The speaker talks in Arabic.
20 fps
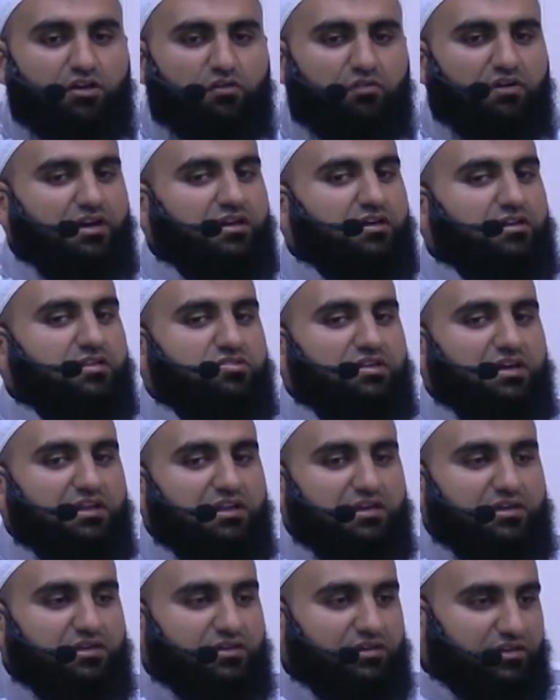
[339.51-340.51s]
وغير
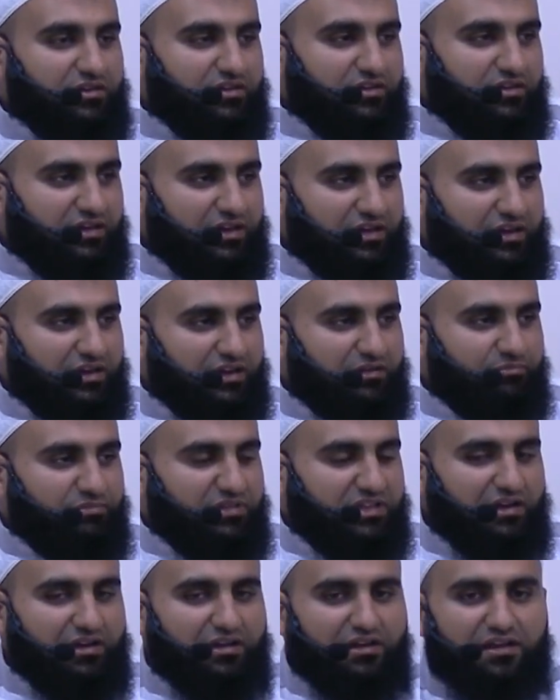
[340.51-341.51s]
ذلك
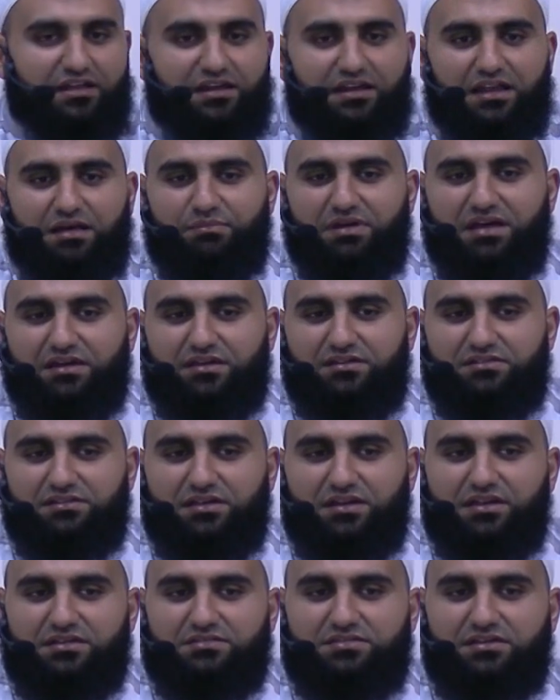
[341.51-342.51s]
من
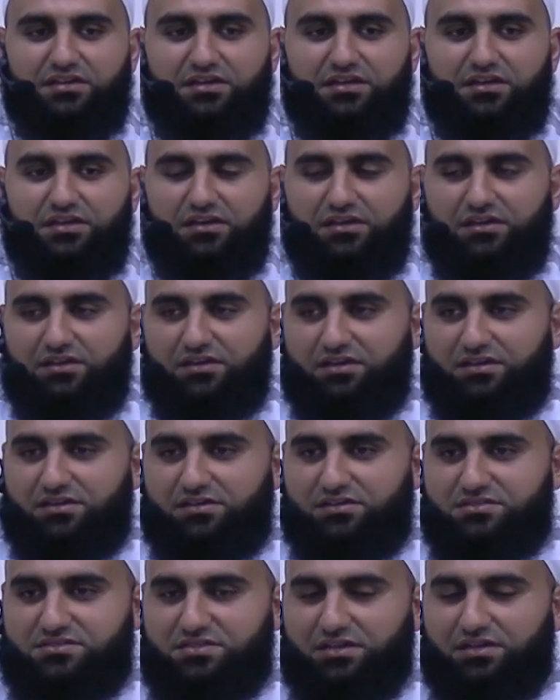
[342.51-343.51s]
الأماكن التي
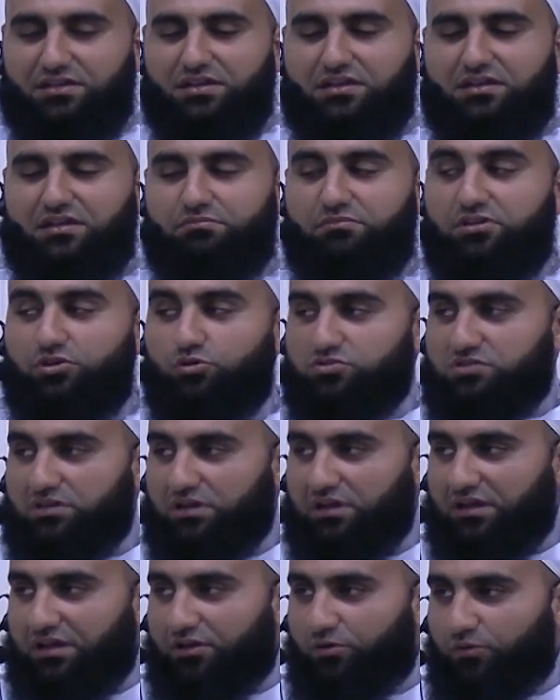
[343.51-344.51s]
سن النبي
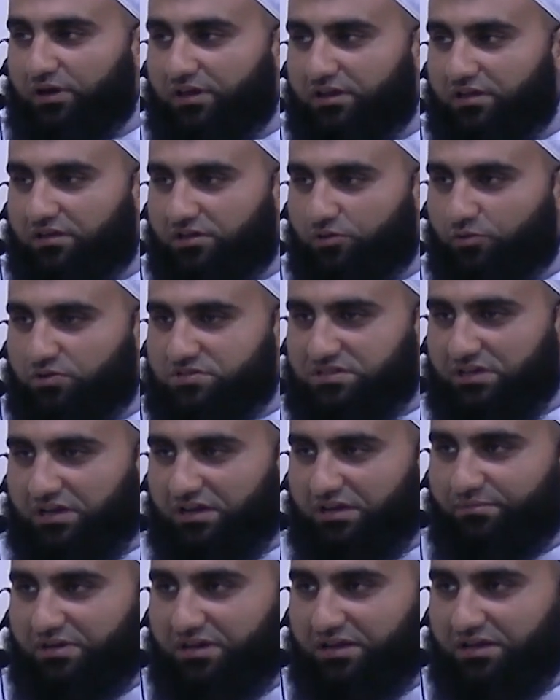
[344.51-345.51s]
صلى الله عليه
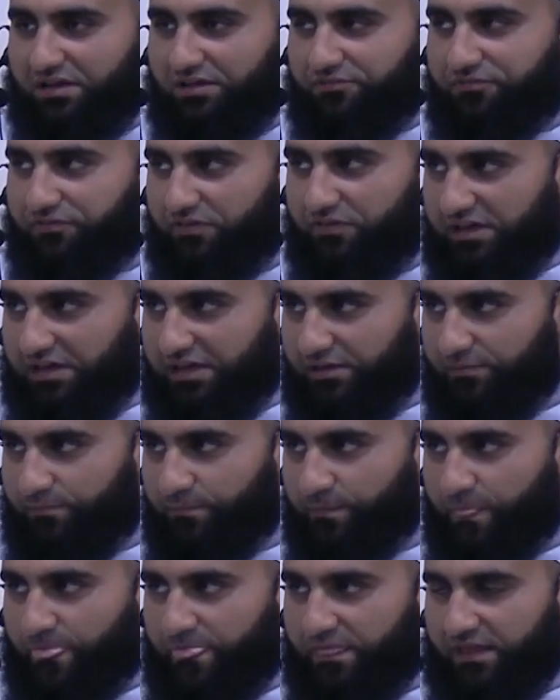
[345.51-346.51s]
وسلم لنا فيها
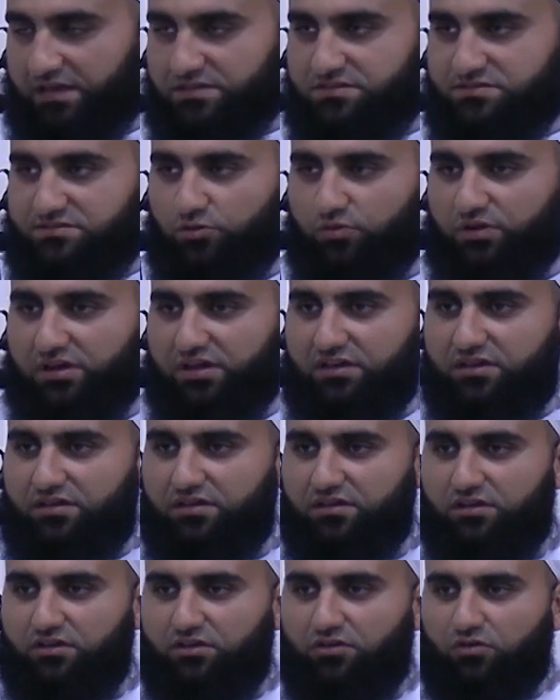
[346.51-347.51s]

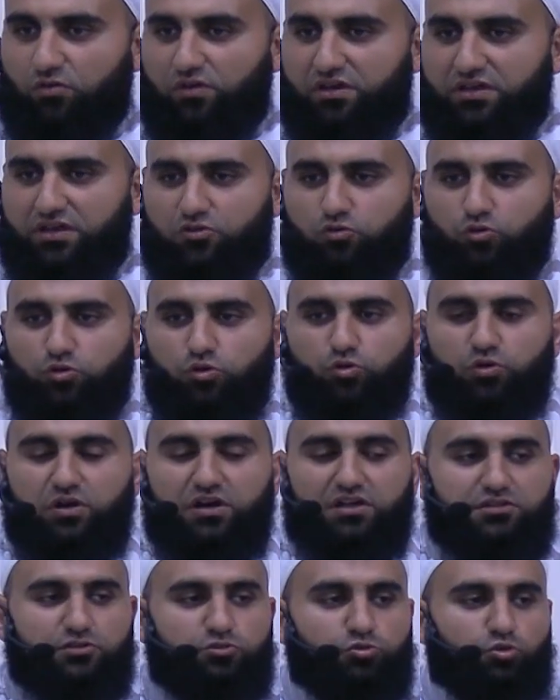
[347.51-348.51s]
السواك وهي
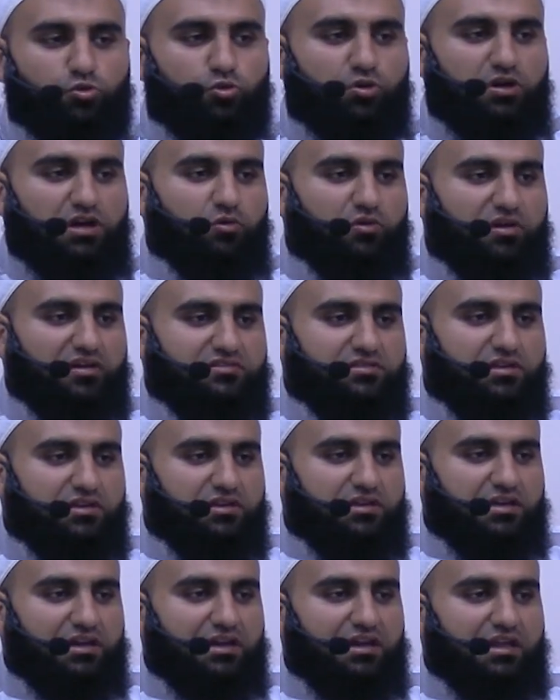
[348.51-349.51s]
كلها تدور حول
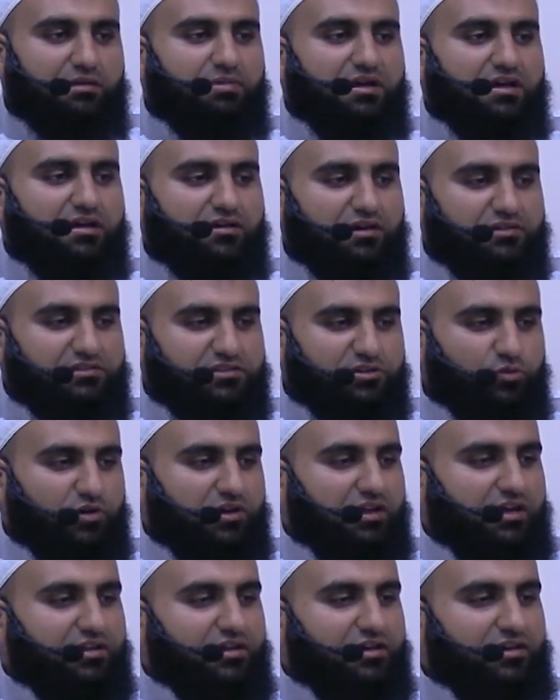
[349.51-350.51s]
تلك اللباقة
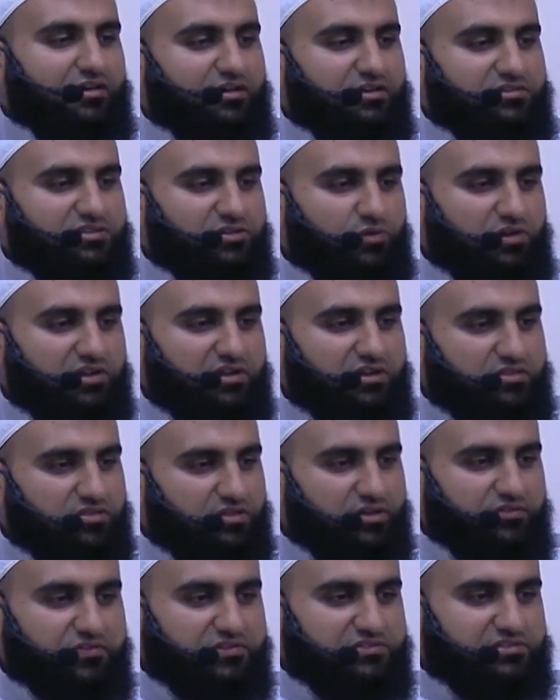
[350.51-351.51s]
والأناقة
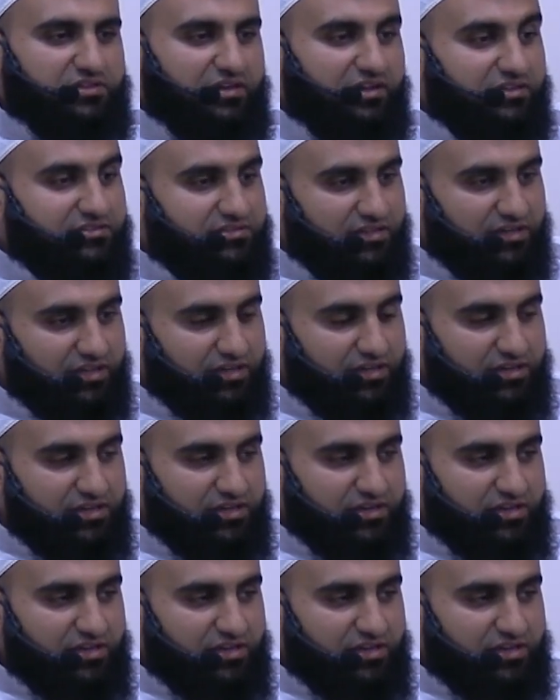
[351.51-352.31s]
والنظافة التي